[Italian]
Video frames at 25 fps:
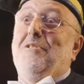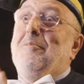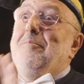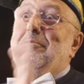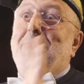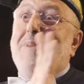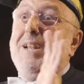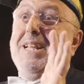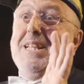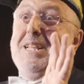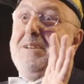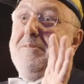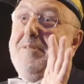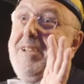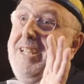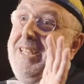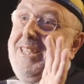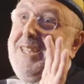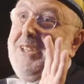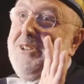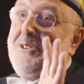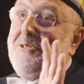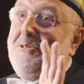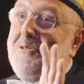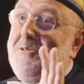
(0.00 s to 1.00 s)

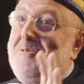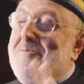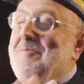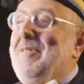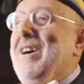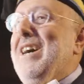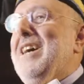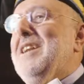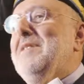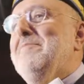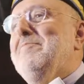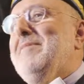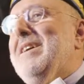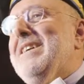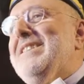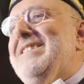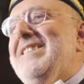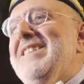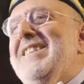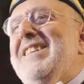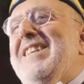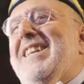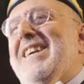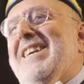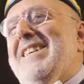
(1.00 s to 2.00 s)
completamente normale. Basti
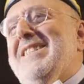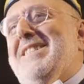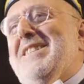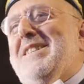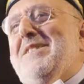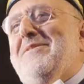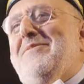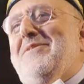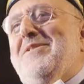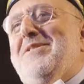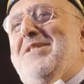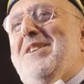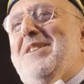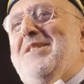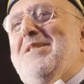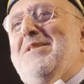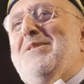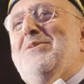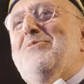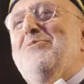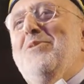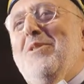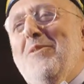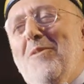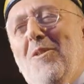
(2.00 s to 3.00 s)
dire che è stata fondata
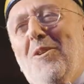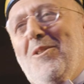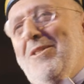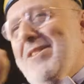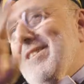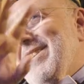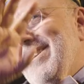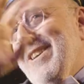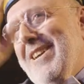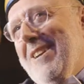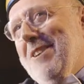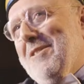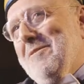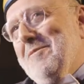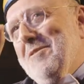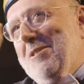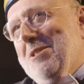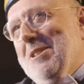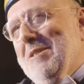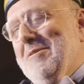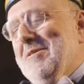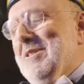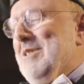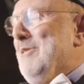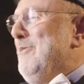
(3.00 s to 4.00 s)
due volte, eh,
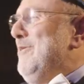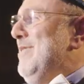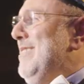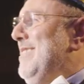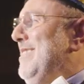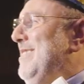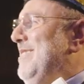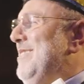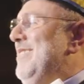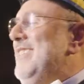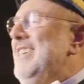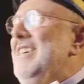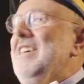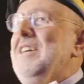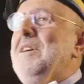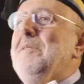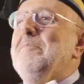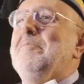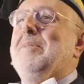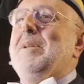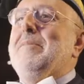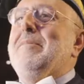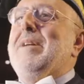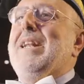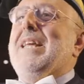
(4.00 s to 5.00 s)
cominciamo da questo.
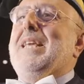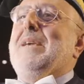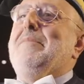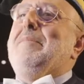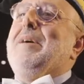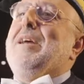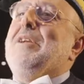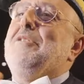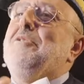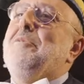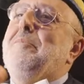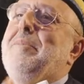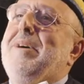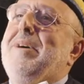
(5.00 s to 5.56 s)
Prima la chiamarono